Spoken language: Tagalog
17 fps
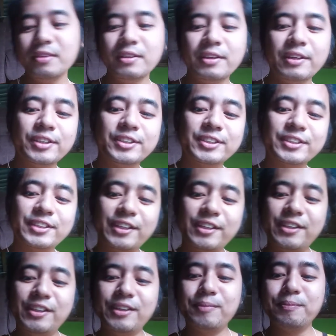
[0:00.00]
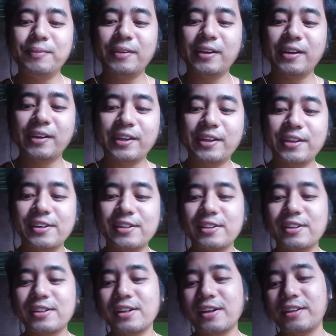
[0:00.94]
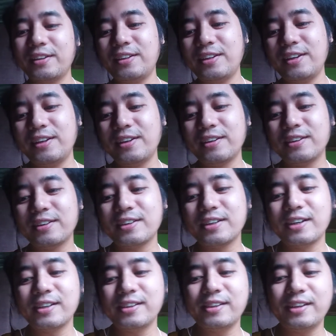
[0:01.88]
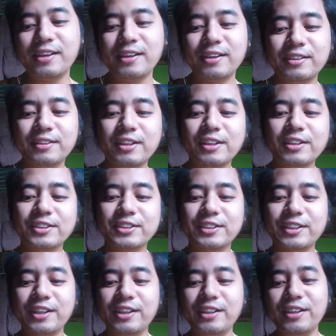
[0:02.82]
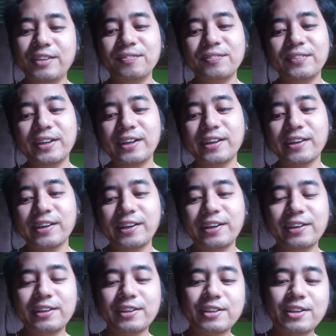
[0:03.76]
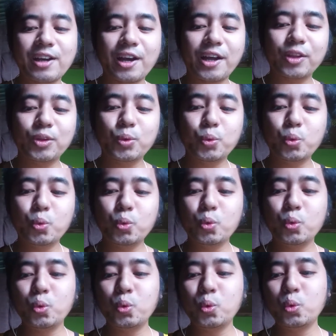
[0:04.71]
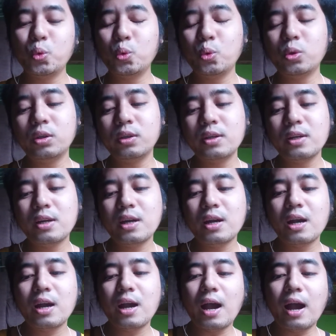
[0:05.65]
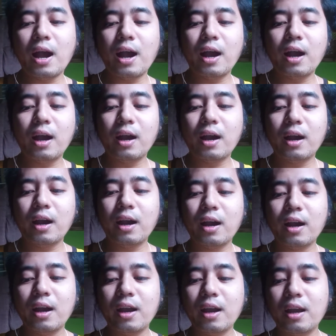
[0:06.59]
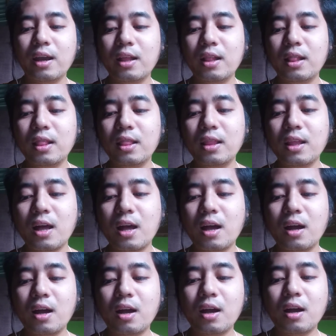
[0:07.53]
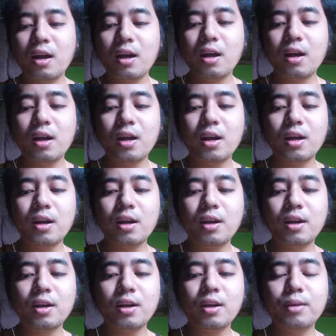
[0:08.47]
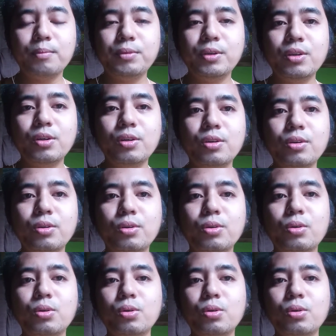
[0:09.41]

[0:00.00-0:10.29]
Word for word: Skiddy maring ka ka ding ding Skiddy maring ka kadu. I love you.